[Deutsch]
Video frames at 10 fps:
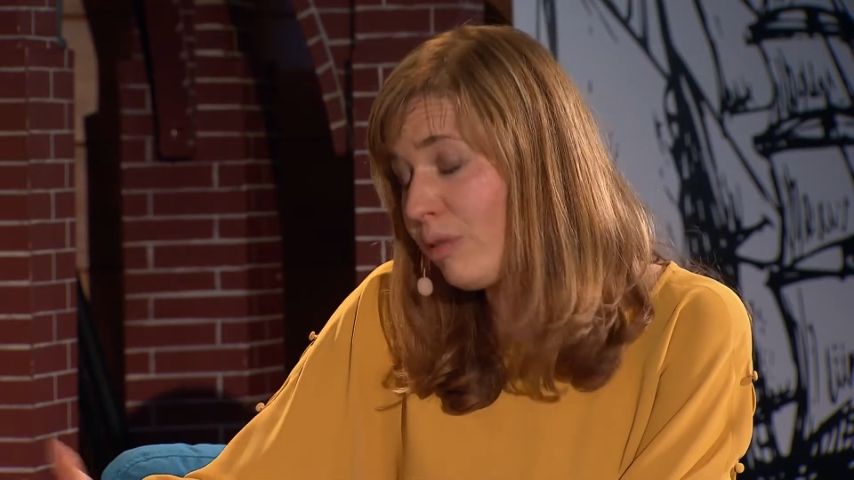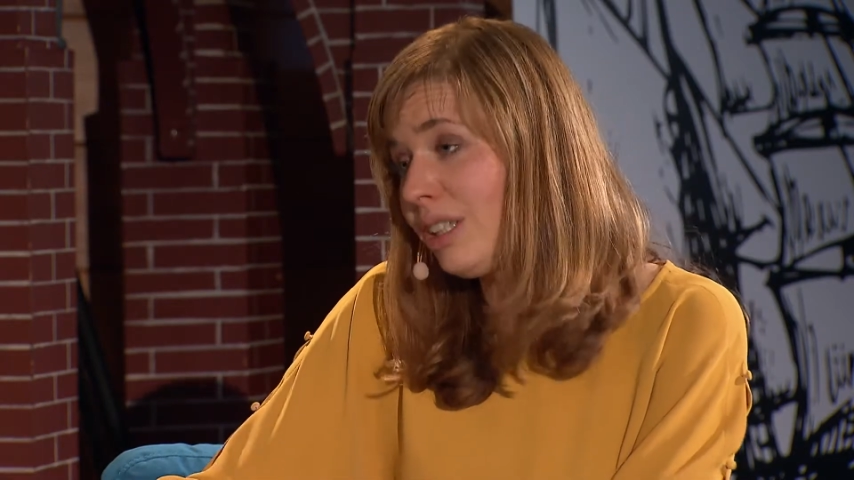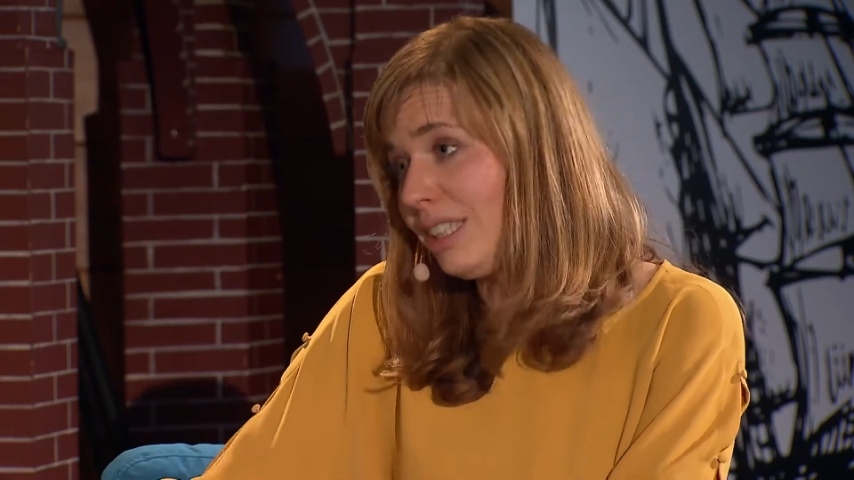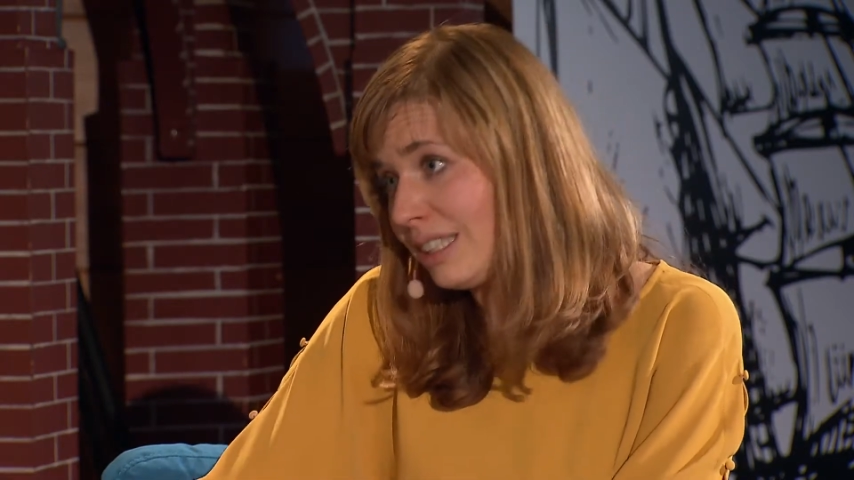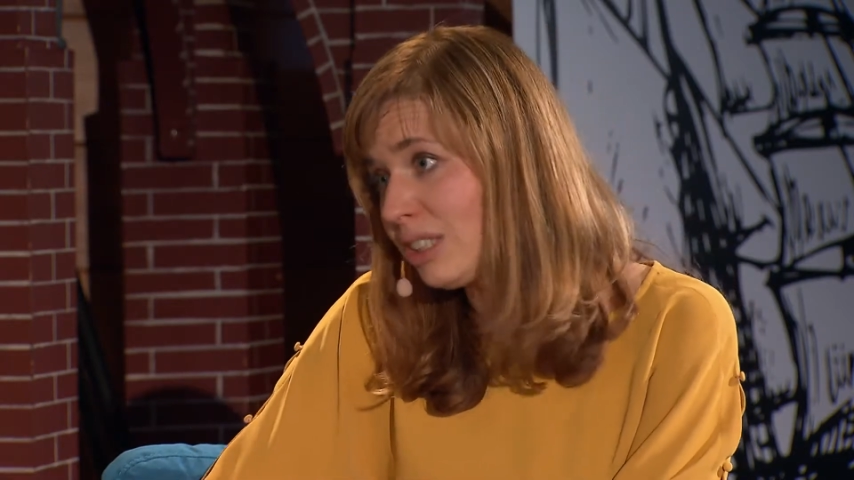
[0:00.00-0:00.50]

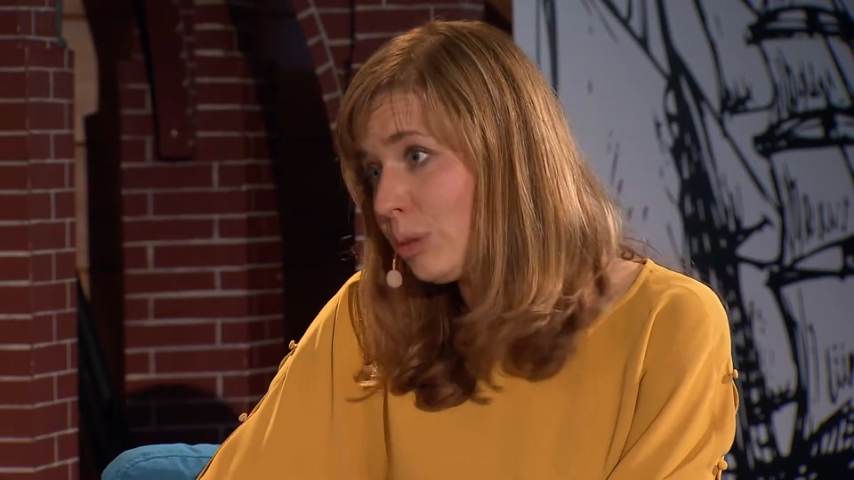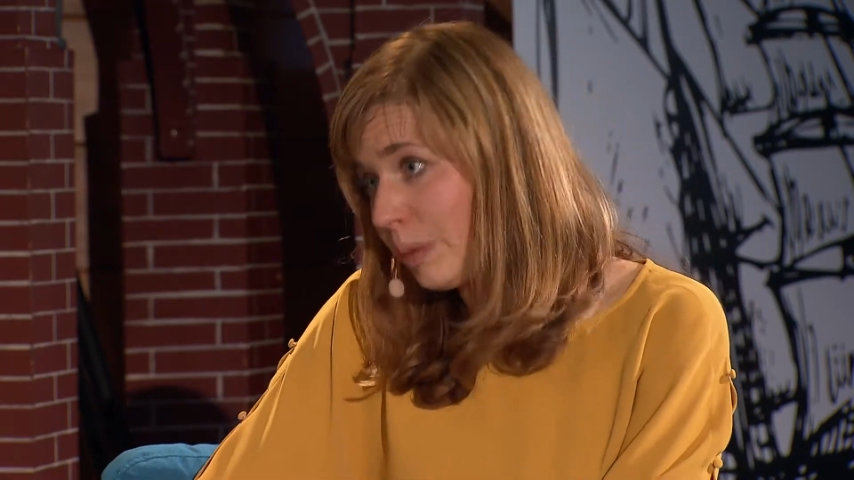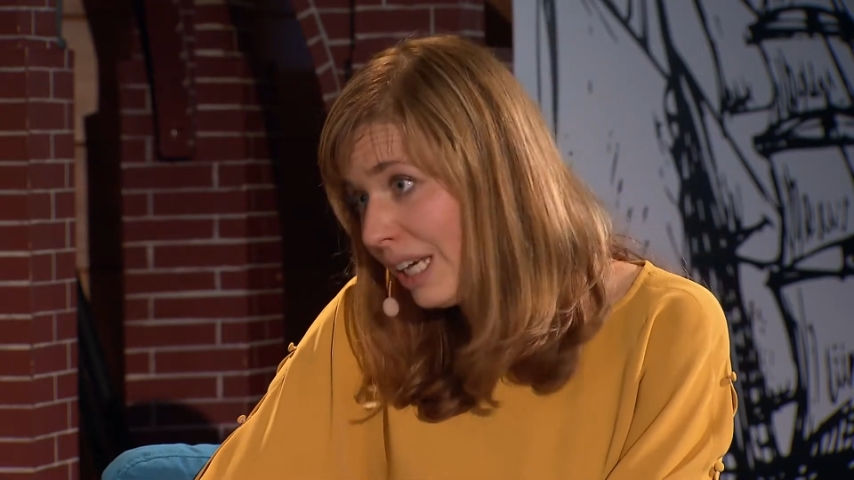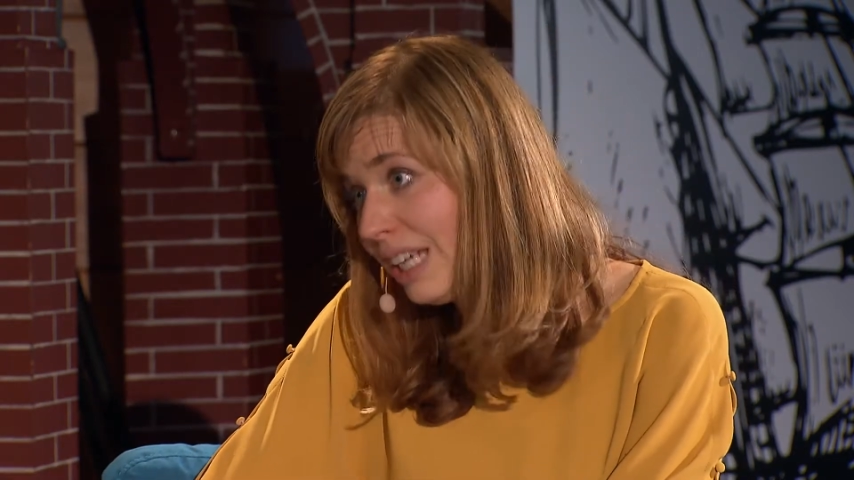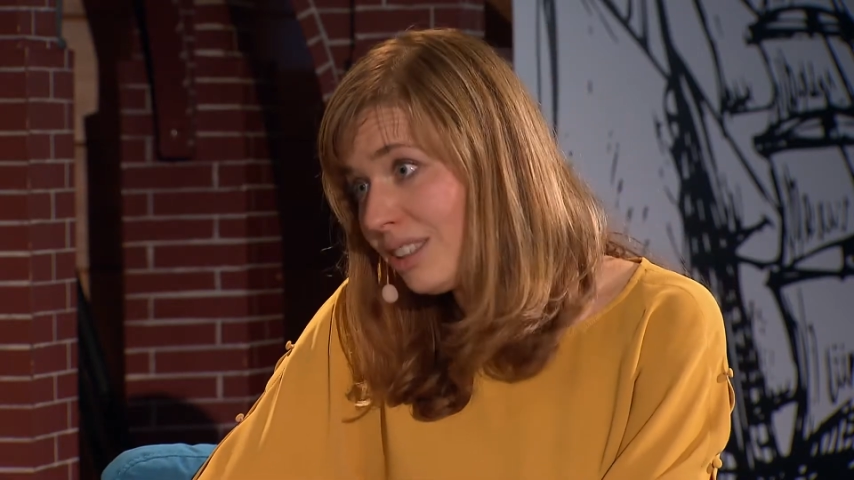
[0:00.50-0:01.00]
wirklich das
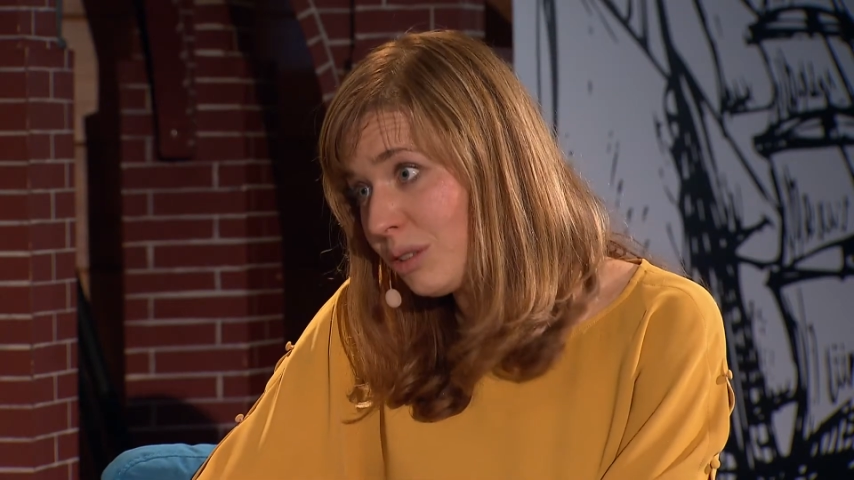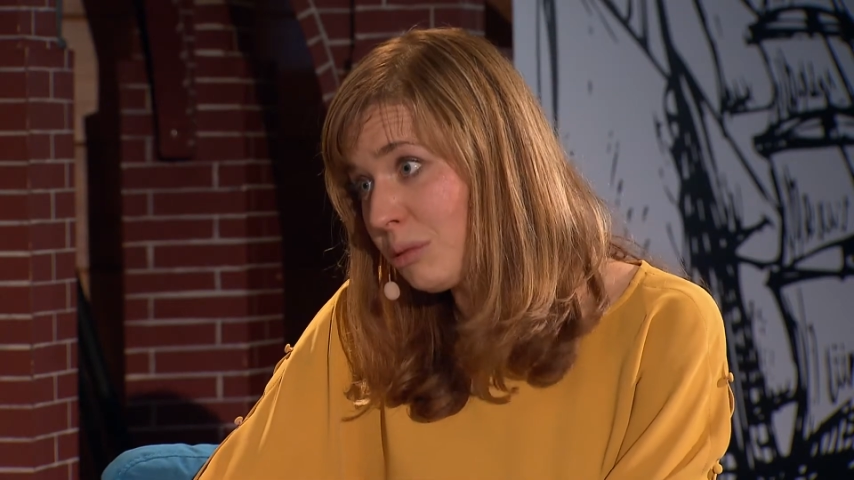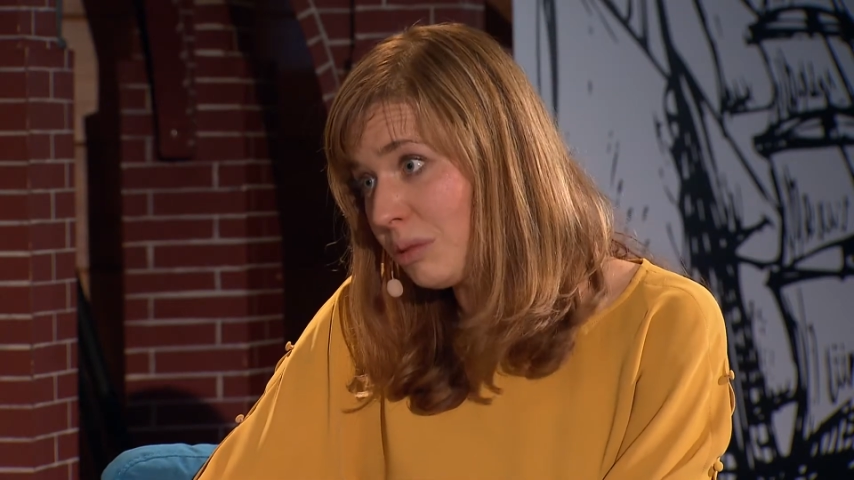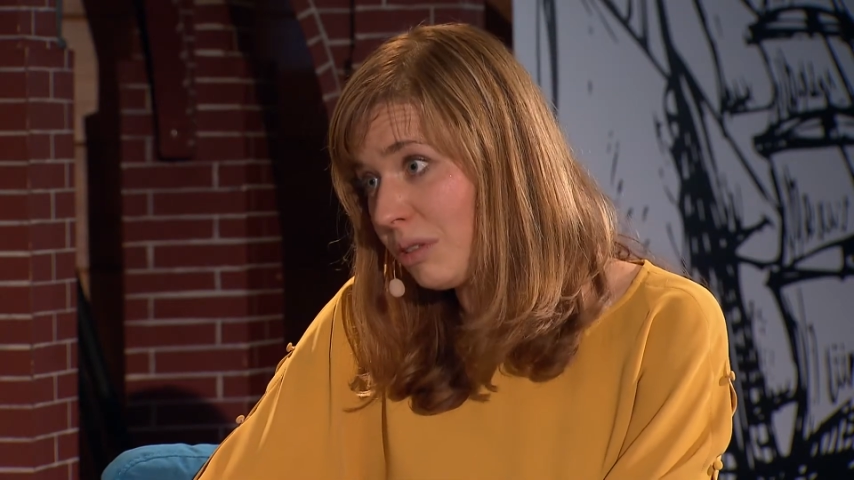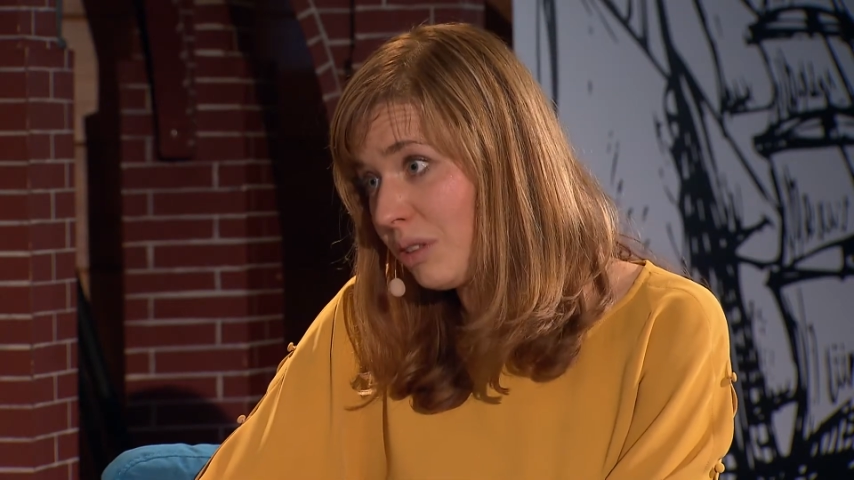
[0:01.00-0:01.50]
Gespräch
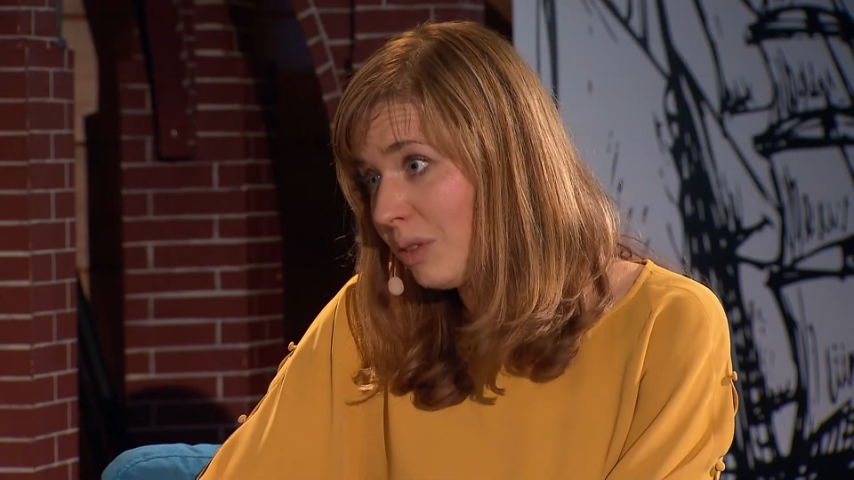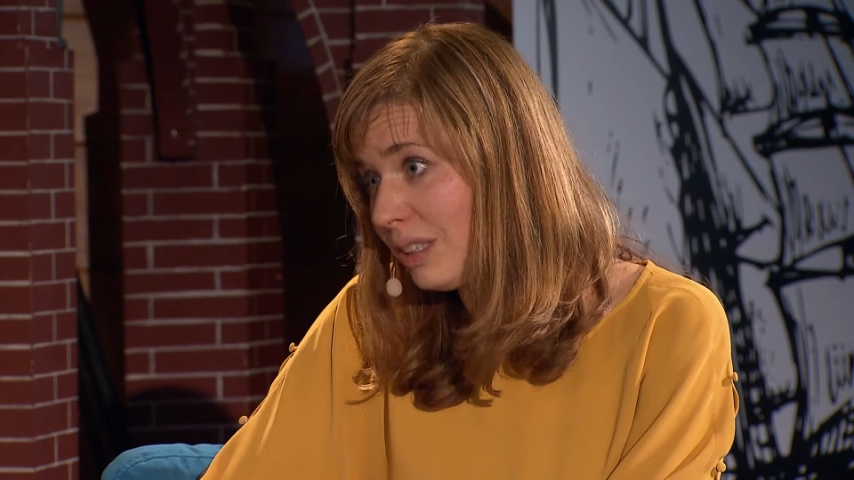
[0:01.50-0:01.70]
suchen und mhm.